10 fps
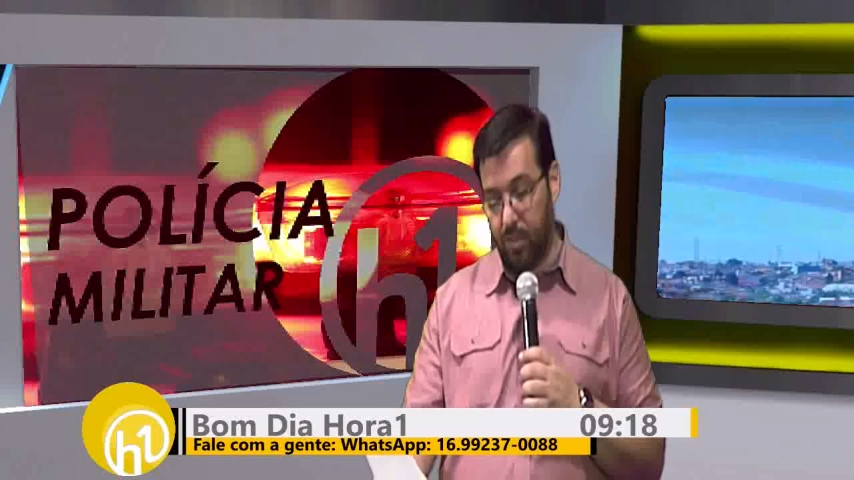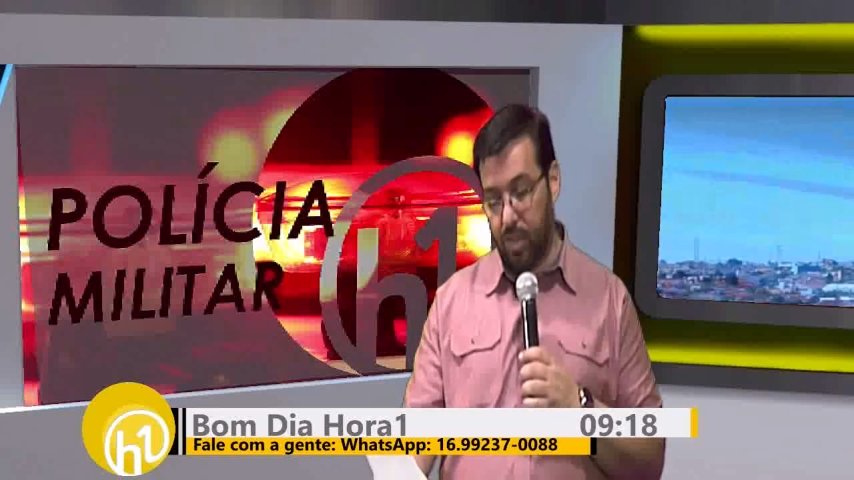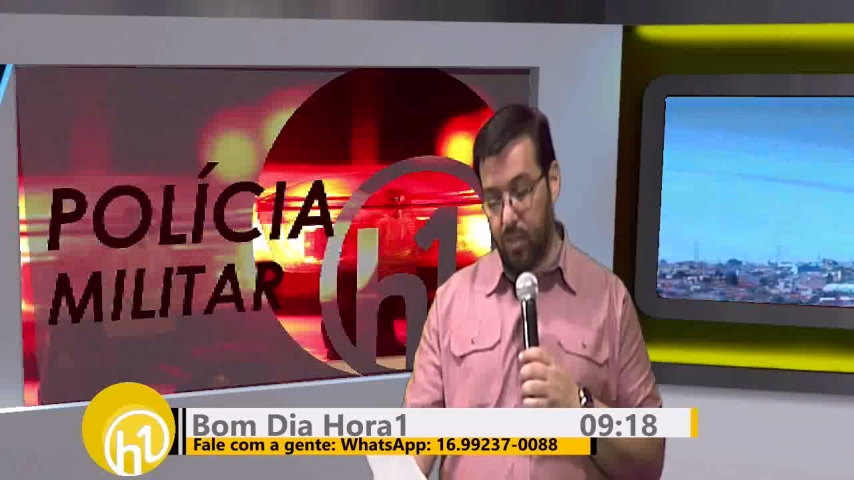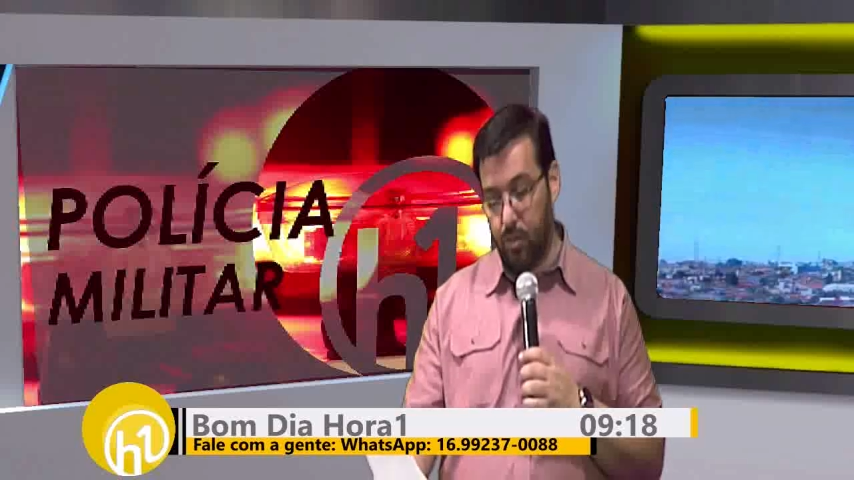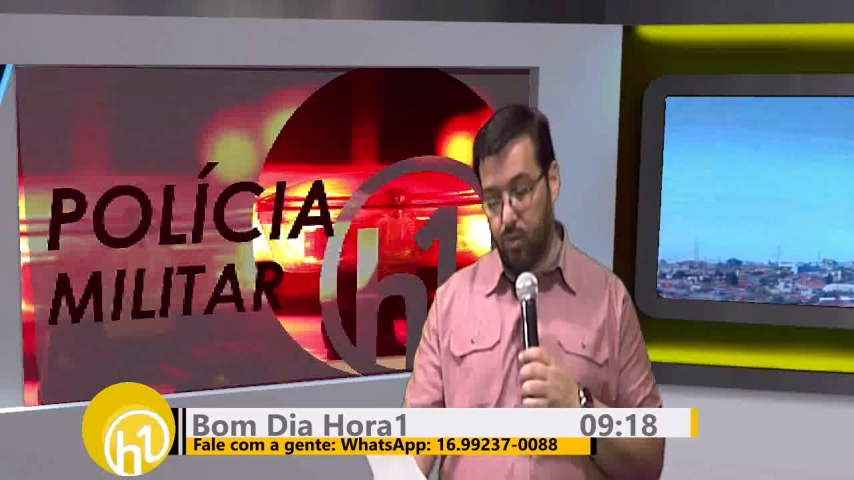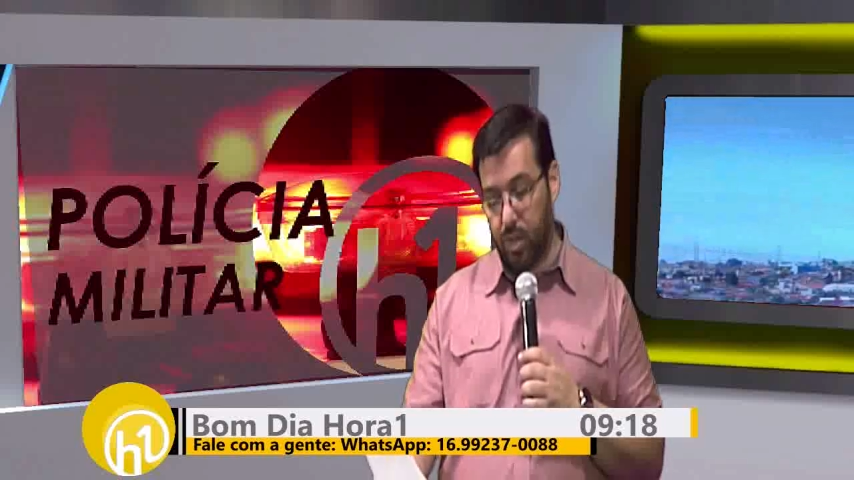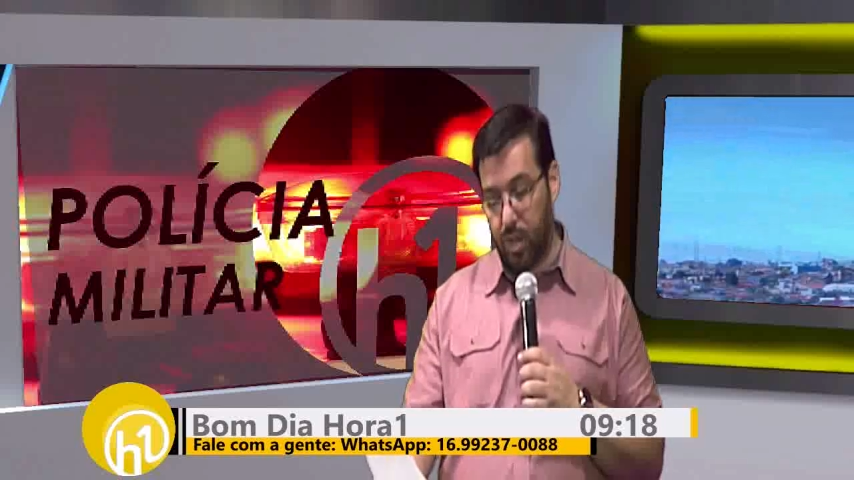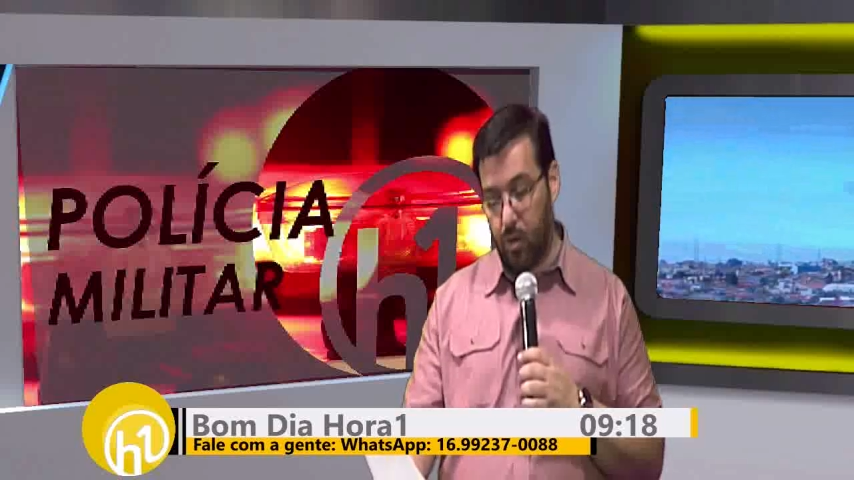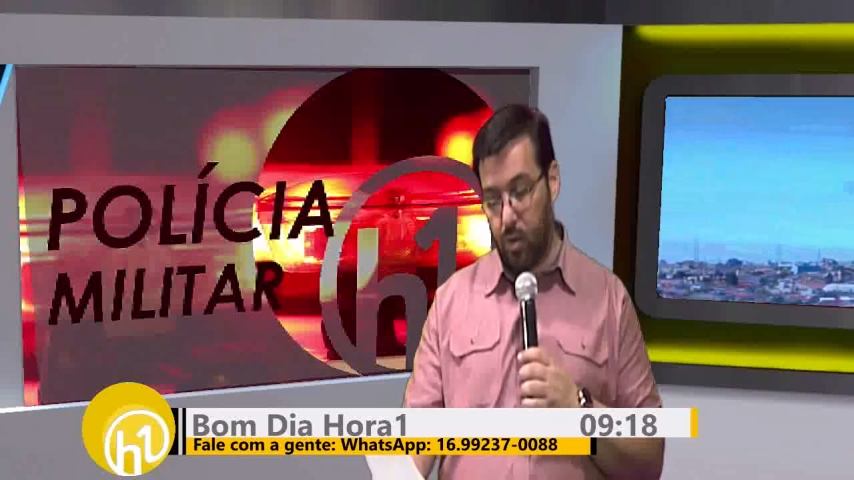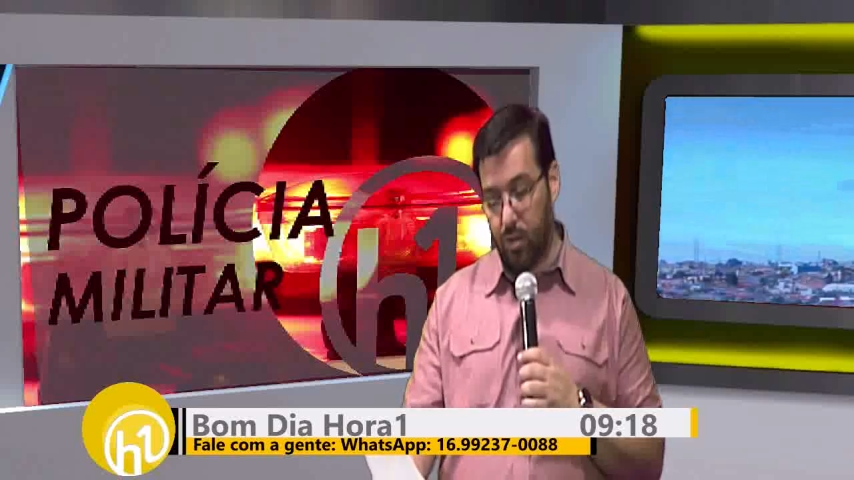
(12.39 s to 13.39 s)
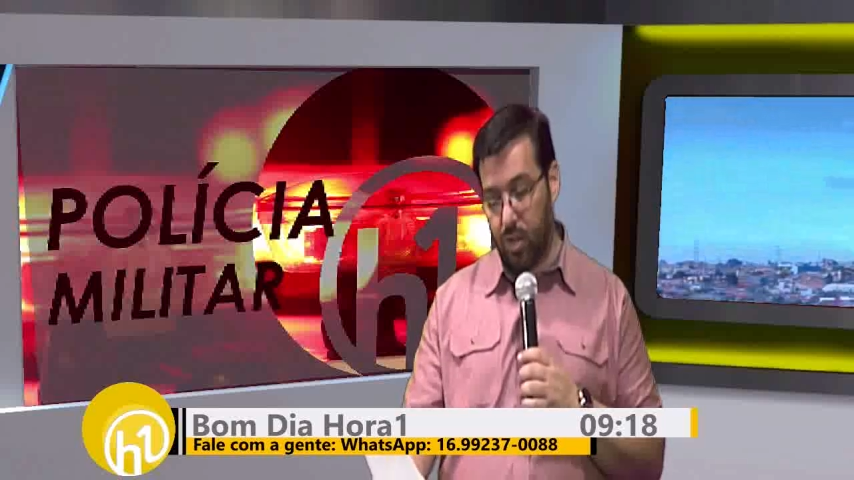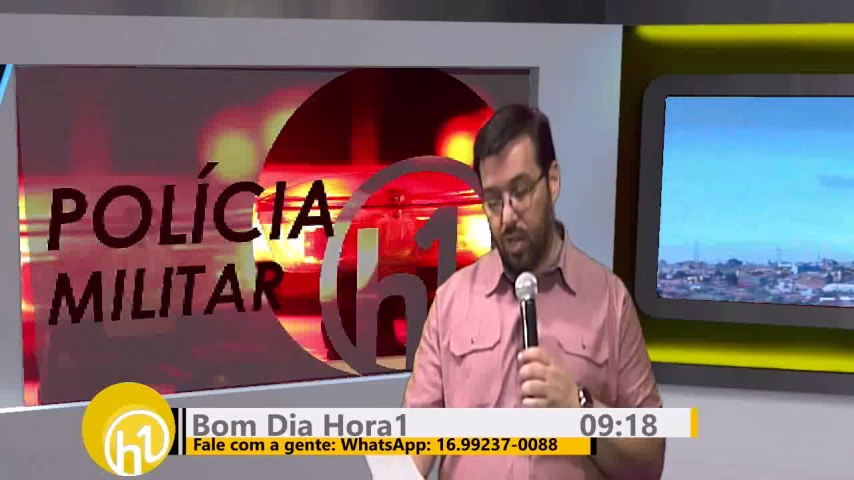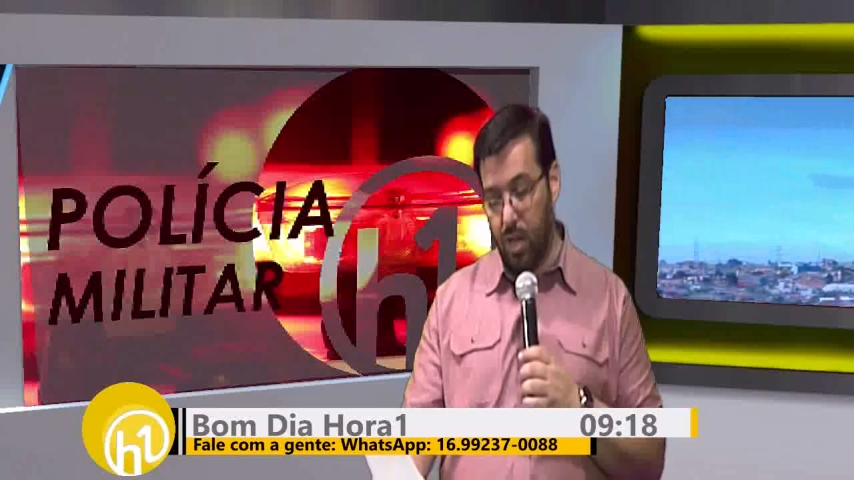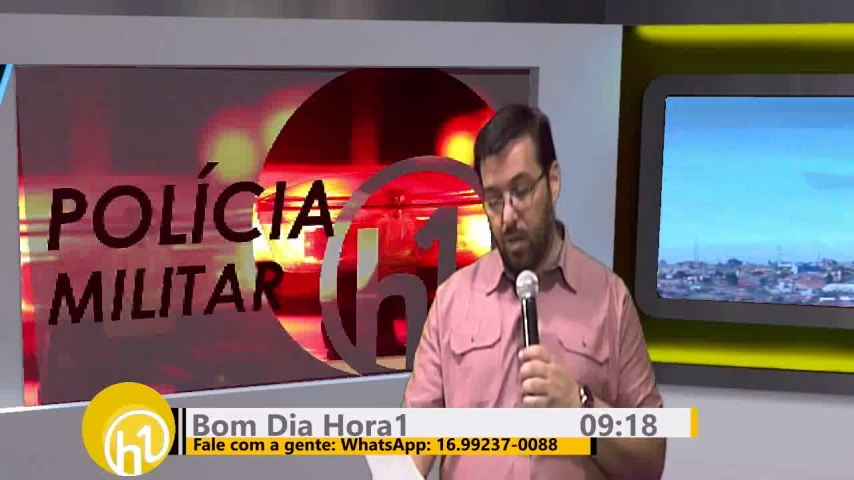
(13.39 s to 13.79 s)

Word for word: sentido Santa Rosa,